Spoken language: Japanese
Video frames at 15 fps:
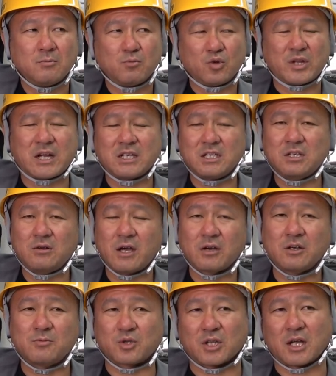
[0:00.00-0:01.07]
もう何の
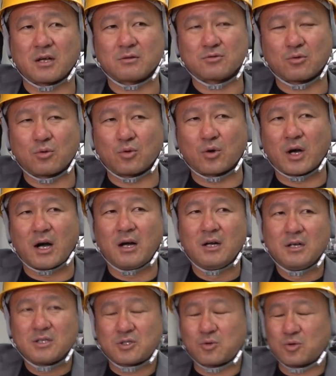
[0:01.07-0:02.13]
役にも立たんどころか
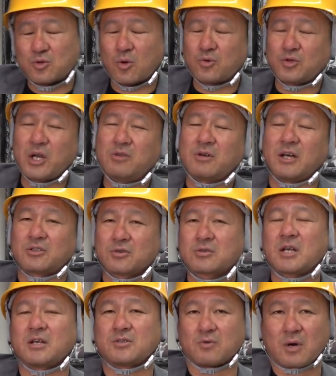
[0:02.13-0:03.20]
仕事遅れるがでしょ
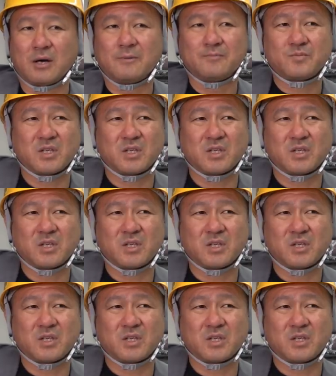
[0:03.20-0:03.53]
最初は